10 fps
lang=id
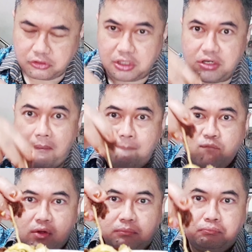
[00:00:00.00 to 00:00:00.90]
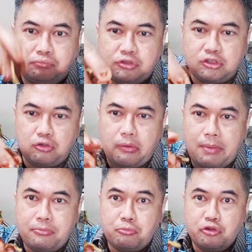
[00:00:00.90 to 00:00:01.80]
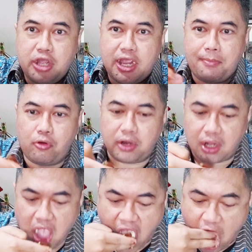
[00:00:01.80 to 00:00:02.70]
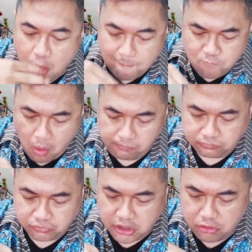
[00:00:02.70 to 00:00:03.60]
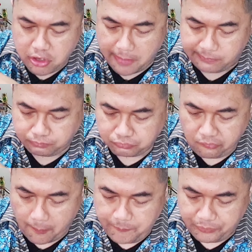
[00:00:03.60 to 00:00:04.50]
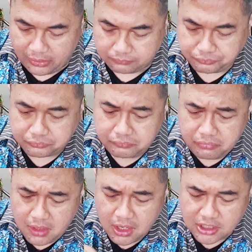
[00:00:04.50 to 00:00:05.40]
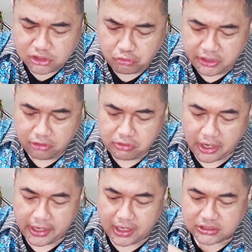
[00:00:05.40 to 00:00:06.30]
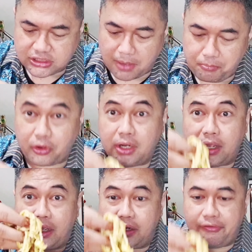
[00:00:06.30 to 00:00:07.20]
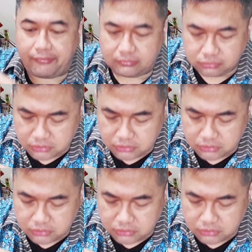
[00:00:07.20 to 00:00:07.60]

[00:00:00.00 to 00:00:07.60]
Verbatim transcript: terus ada apa, bumbunya ayam goreng jadi udah nasi kuning ini udah kayak nasi campur ya akhirnya